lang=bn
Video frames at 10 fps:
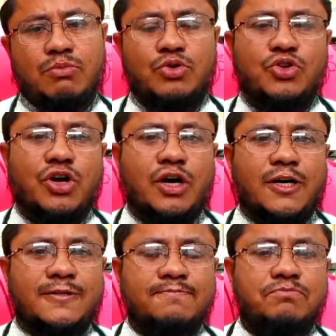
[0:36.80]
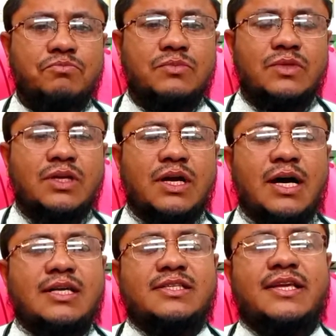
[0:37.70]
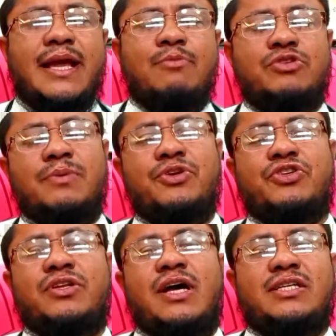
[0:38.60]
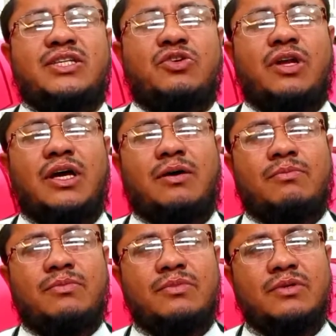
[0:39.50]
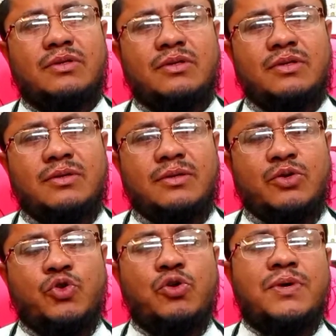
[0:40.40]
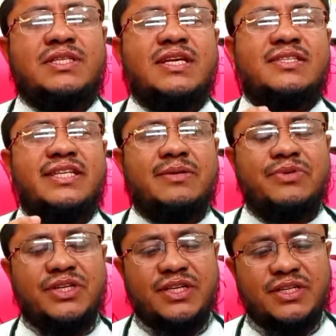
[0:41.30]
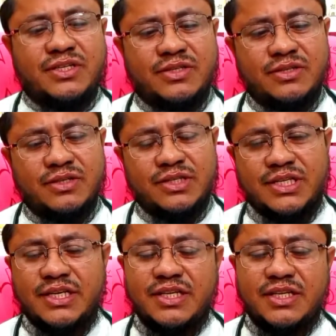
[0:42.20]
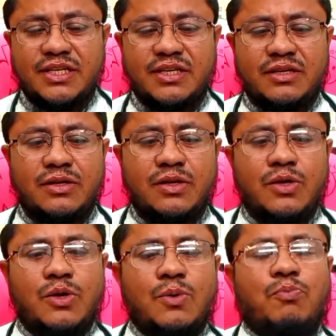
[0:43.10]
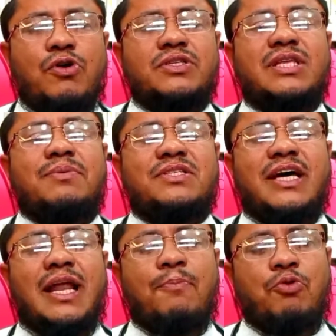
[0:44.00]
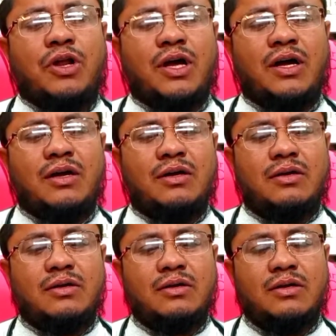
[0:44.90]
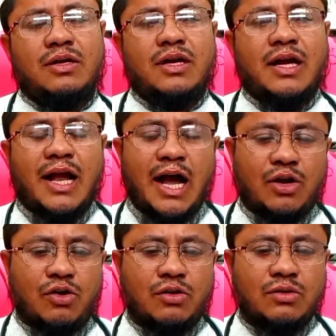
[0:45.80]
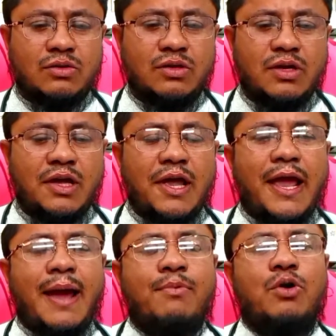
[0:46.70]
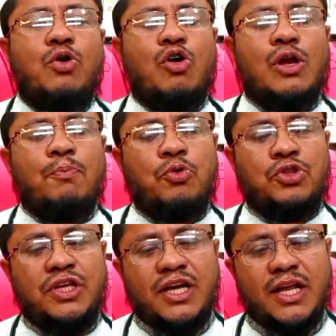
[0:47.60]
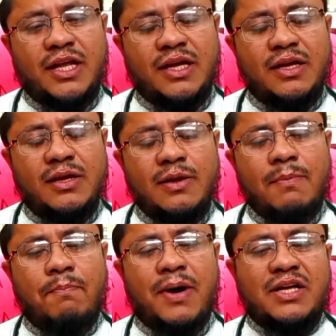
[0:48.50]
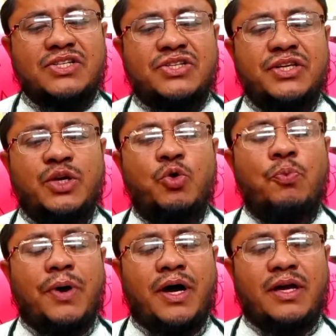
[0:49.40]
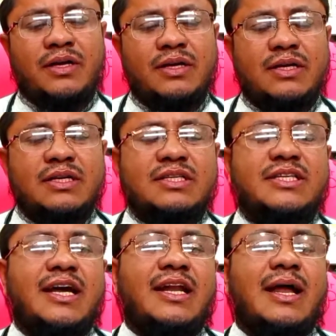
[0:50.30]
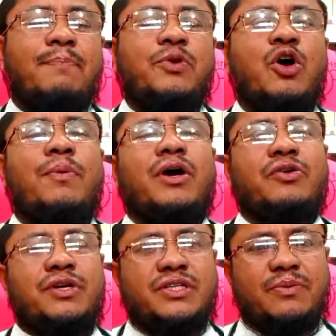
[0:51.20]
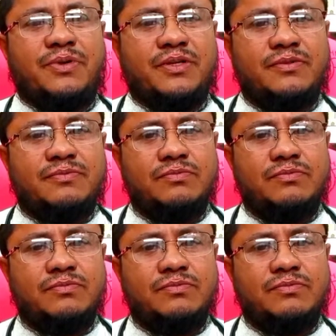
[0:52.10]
বন্ধুগণ আজকে এমন একটি বিষয় নিয়ে হাজির হলাম খুবই সেন্সিটিভ জিনিস সেটি কি প্রস্তাবে জ্বালা পড়া কারণ এবং গরব প্রতিকারে পাঁচটি উপায় জানলে আপনি অবাক হয়ে যাবেন